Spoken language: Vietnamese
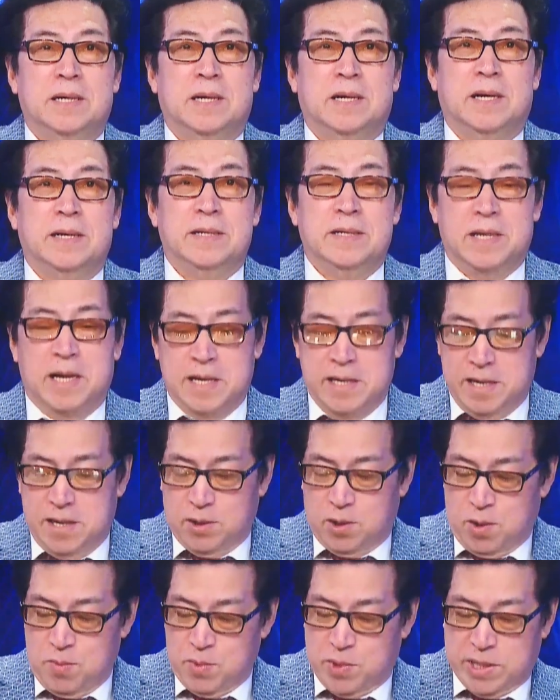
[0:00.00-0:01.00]
và gần đây đó
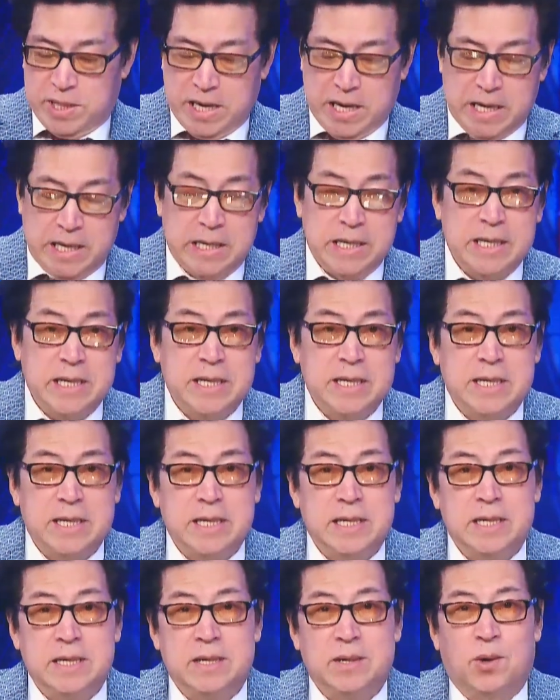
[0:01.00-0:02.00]
có một cái
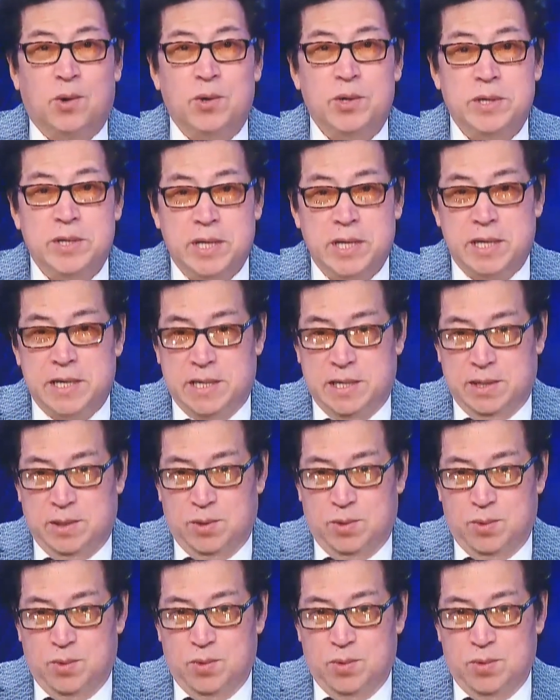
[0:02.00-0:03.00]
hội nghị
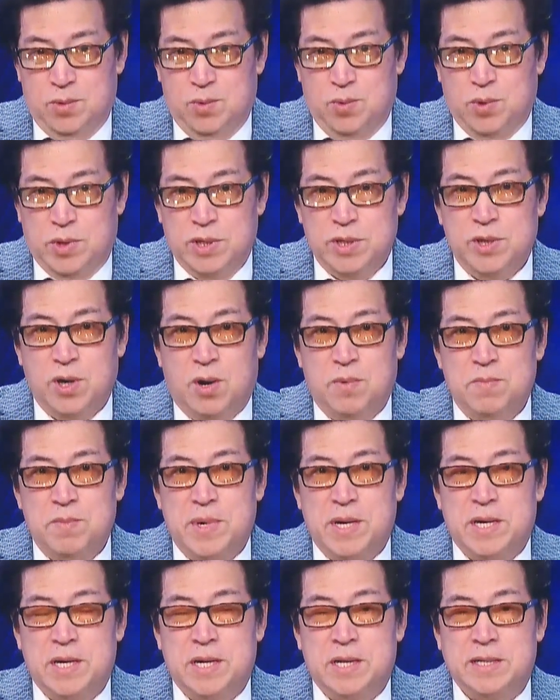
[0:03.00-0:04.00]
của cái nhóm
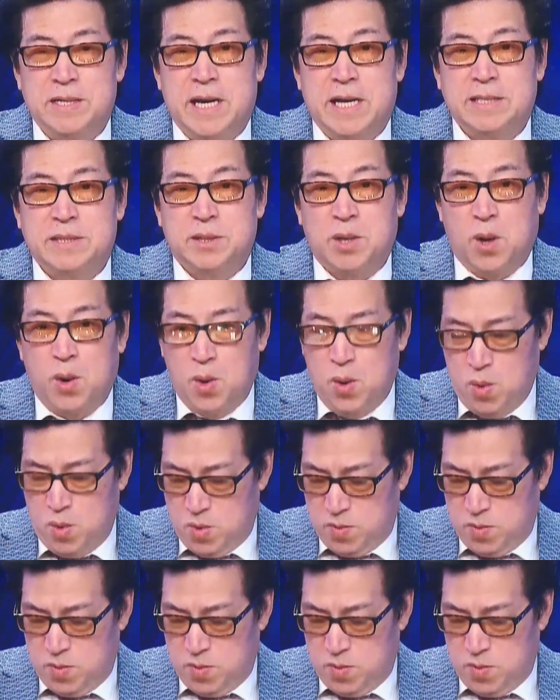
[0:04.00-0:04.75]
mà NATO